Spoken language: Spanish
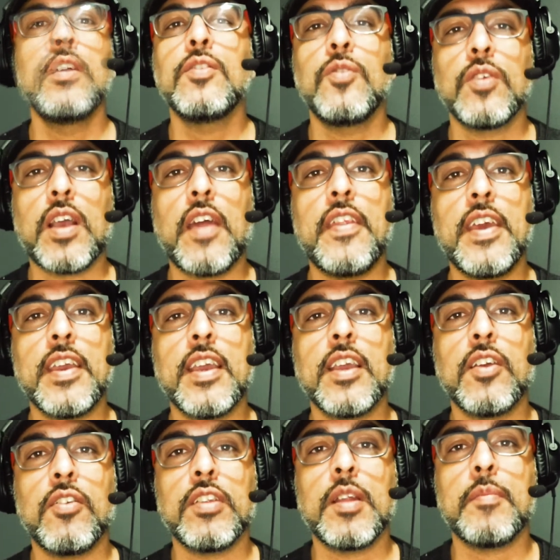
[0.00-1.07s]
Nunca dejes
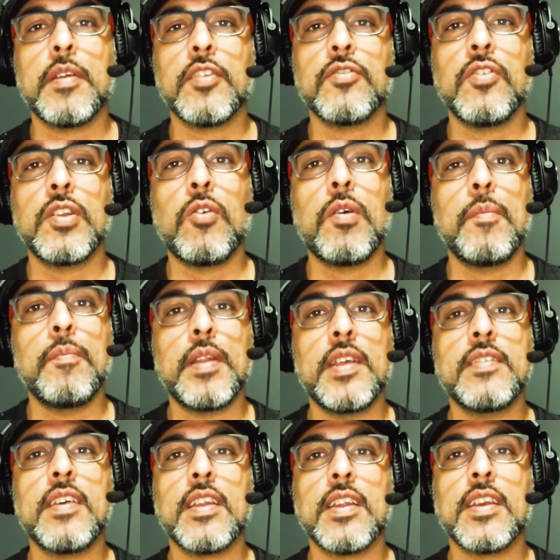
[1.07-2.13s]
que otra persona o
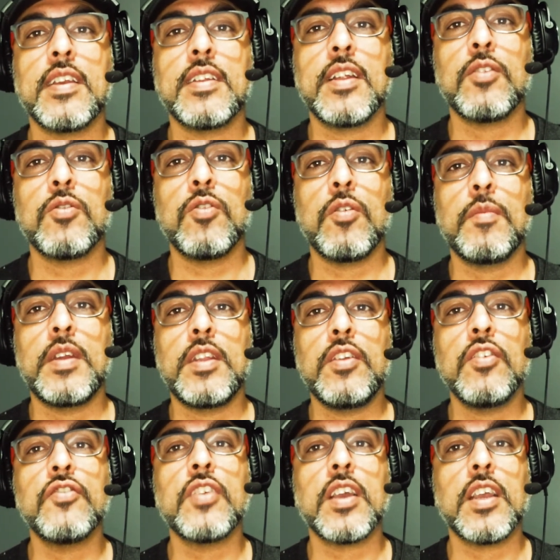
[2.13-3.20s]
empresa registre tu
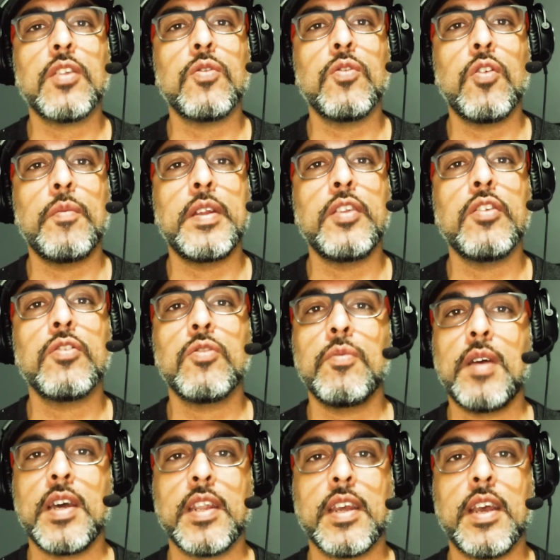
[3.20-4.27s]
dominio ya que tu dominio es tu
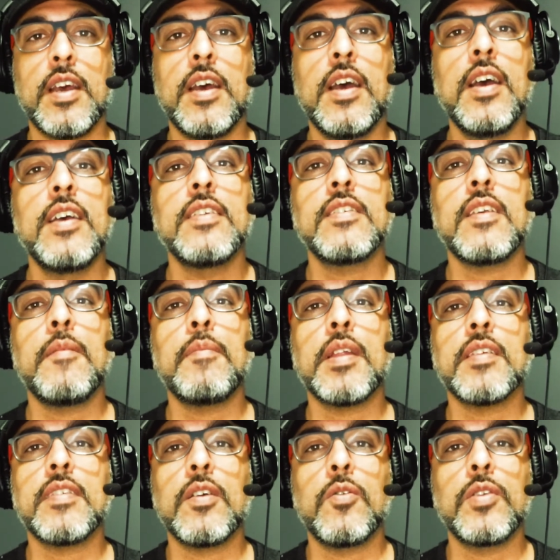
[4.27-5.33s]
marca. Siempre
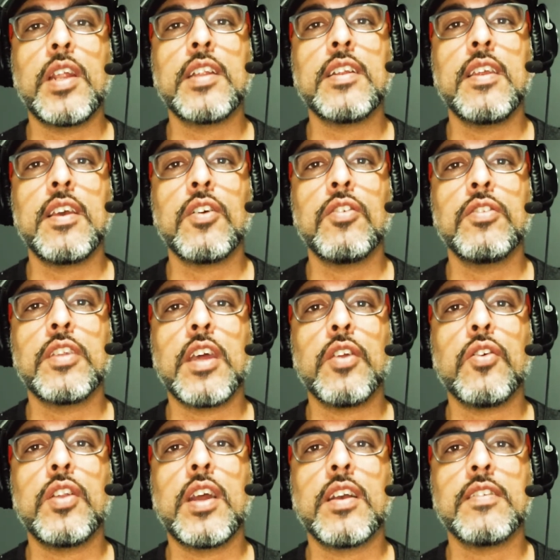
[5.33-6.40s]
asegúrate de
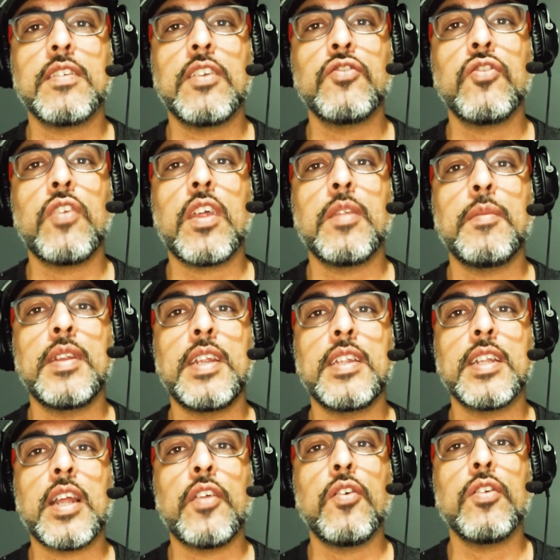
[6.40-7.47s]
contar con acceso de
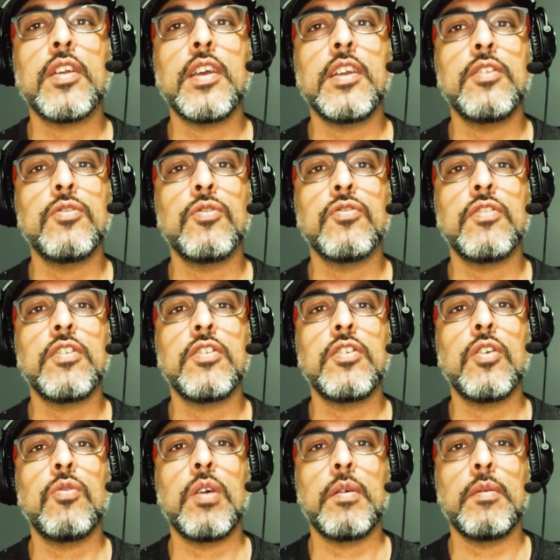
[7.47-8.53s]
administrador en tu
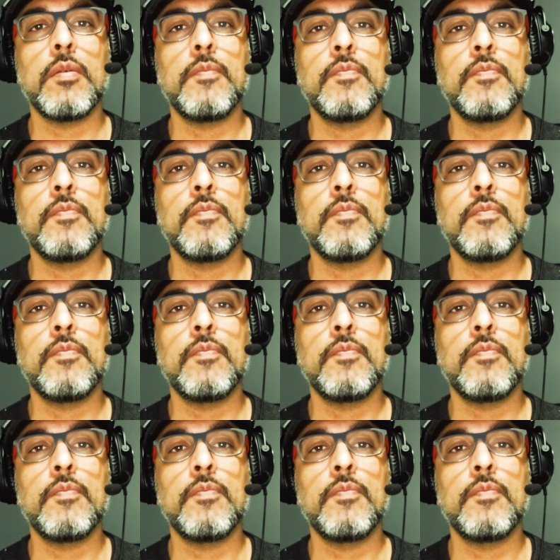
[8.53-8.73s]
sitio web.